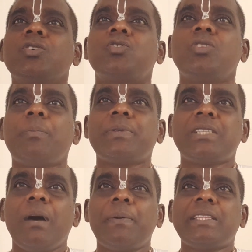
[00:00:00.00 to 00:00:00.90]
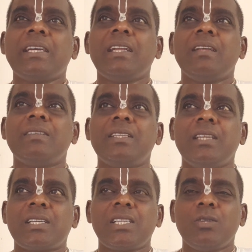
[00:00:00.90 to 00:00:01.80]
ஸோ இந்த பிரஜாபதிகளில் வந்து
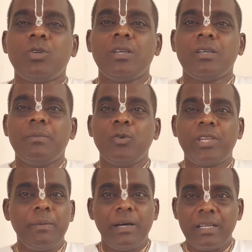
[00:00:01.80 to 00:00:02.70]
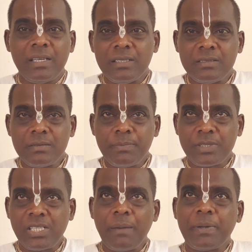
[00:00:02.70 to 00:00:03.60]
தக்ஷன் ஒரு முக்கியமான
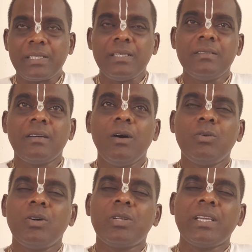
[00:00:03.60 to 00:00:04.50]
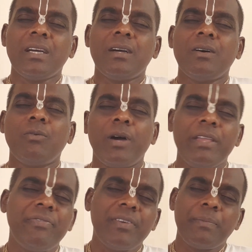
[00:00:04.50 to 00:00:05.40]
பிரஜாபதி அவருடைய
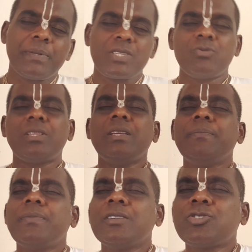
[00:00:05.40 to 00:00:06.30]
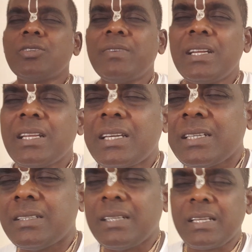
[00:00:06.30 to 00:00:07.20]
ஒய்ஃப் பிரசுத்தி ஸோ
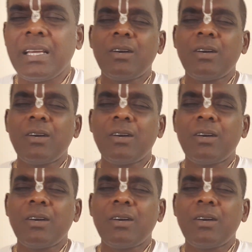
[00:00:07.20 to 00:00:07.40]
இவங்களுக்கு நிறைய